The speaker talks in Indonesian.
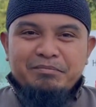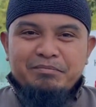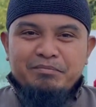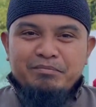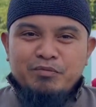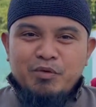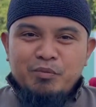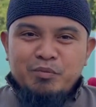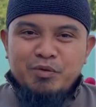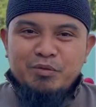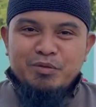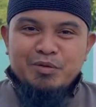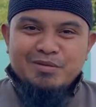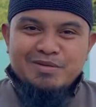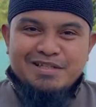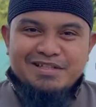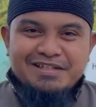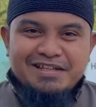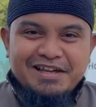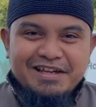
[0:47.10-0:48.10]
mumpung belum
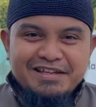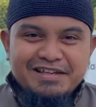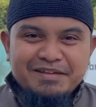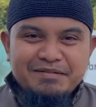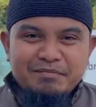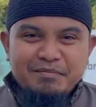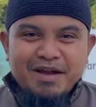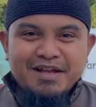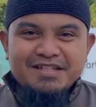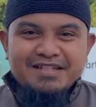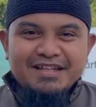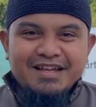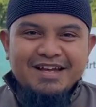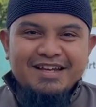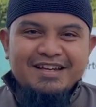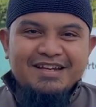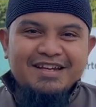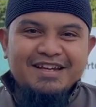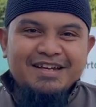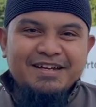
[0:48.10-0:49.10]
selesai masih
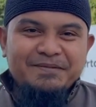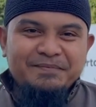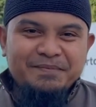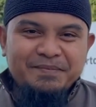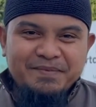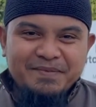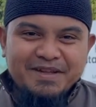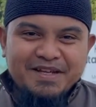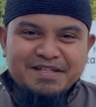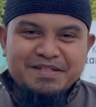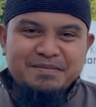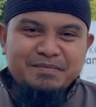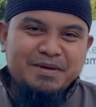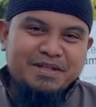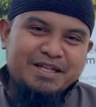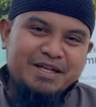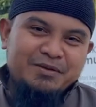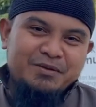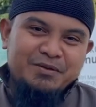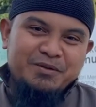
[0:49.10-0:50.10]
ada
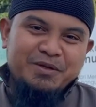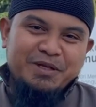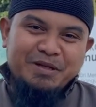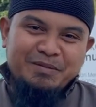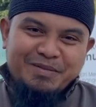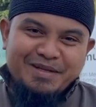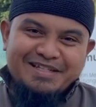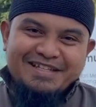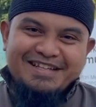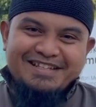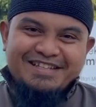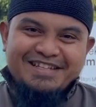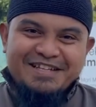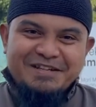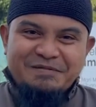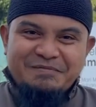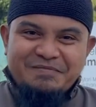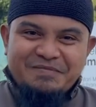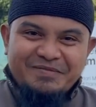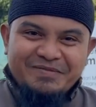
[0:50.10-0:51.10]
kesempatan untuk investasi
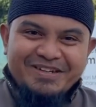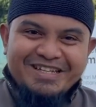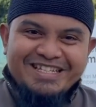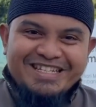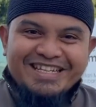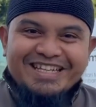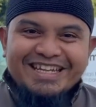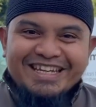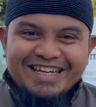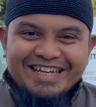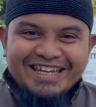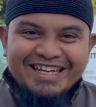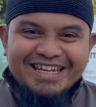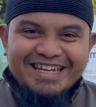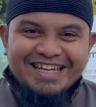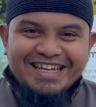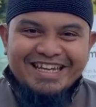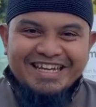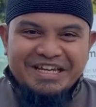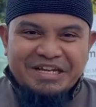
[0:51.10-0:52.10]
di sini
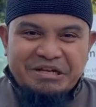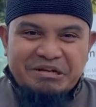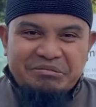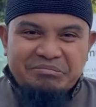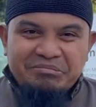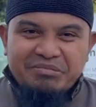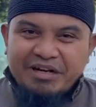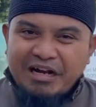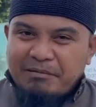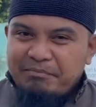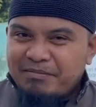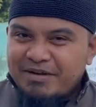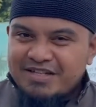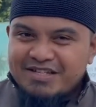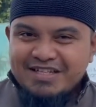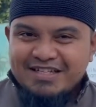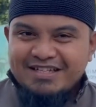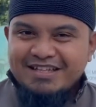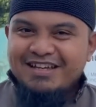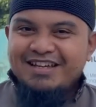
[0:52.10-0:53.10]
berapa
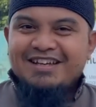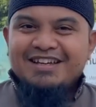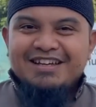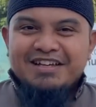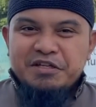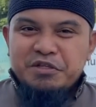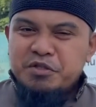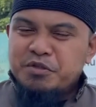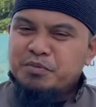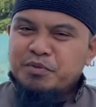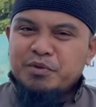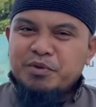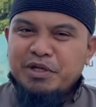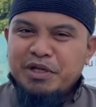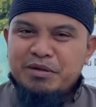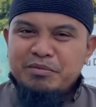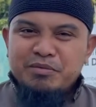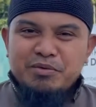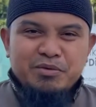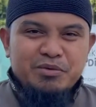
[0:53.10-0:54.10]
saja 10.000
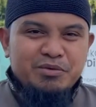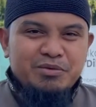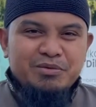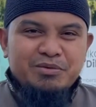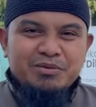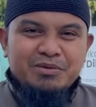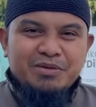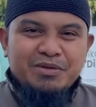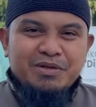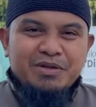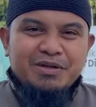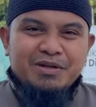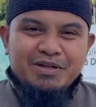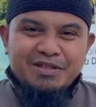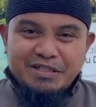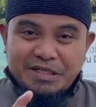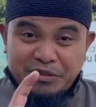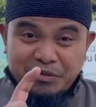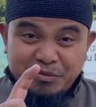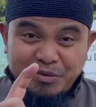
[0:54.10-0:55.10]

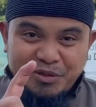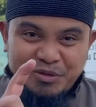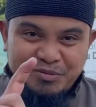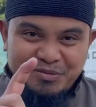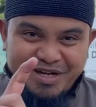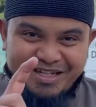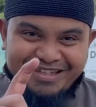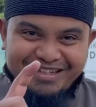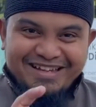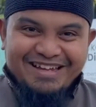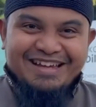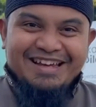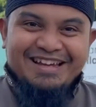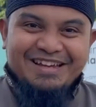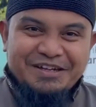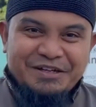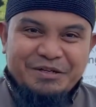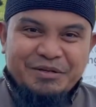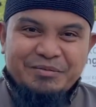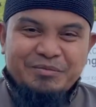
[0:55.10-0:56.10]
satu batu bata ya
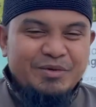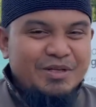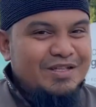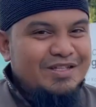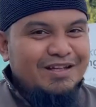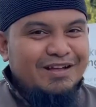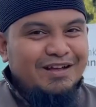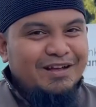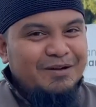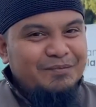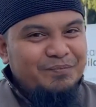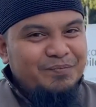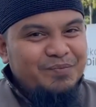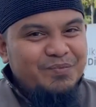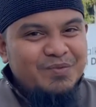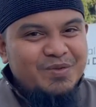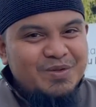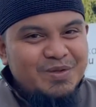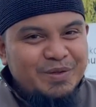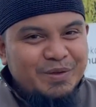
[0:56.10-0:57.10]
bisa
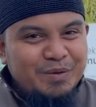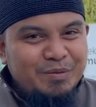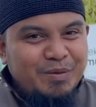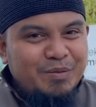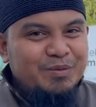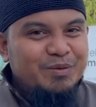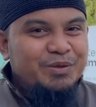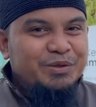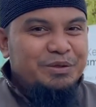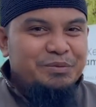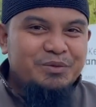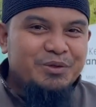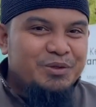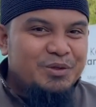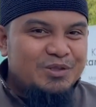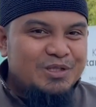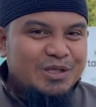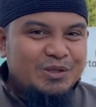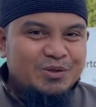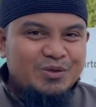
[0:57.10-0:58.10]
ribu
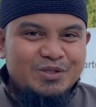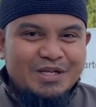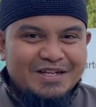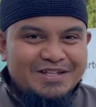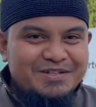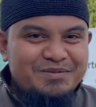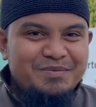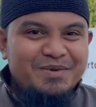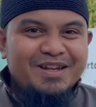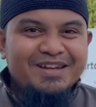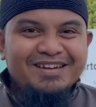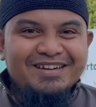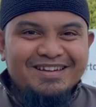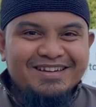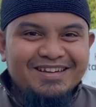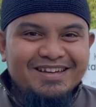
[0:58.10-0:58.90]
untuk satu sak semen,